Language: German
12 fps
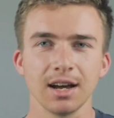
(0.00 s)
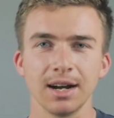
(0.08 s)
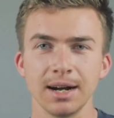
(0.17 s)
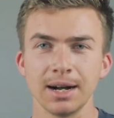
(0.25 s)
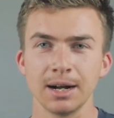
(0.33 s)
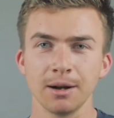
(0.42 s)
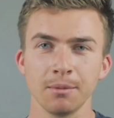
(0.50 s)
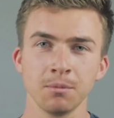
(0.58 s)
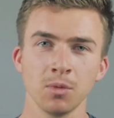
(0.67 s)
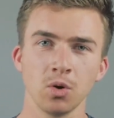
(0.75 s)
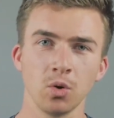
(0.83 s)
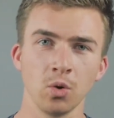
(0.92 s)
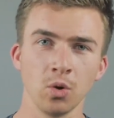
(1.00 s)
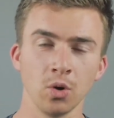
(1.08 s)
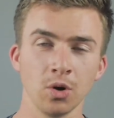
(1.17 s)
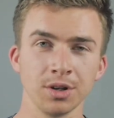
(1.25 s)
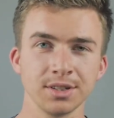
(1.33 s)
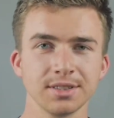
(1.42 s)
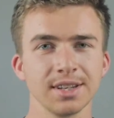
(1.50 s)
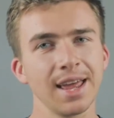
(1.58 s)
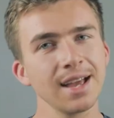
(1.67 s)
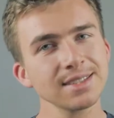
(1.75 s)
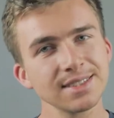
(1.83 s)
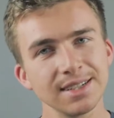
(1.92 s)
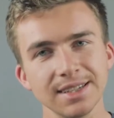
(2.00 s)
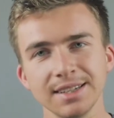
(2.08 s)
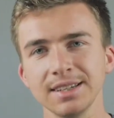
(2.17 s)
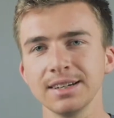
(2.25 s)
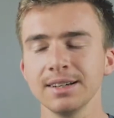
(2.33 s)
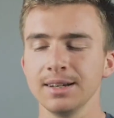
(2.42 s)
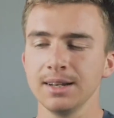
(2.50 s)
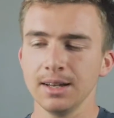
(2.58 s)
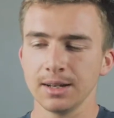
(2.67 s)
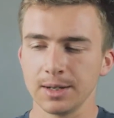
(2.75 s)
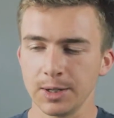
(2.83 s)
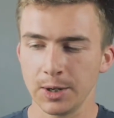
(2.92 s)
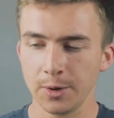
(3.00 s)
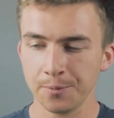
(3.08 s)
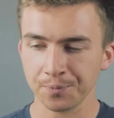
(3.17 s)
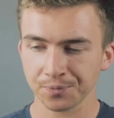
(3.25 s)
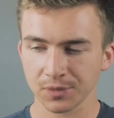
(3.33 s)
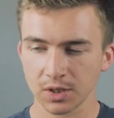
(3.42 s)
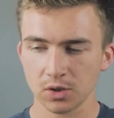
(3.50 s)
Ähm, und in erster Linie ähm,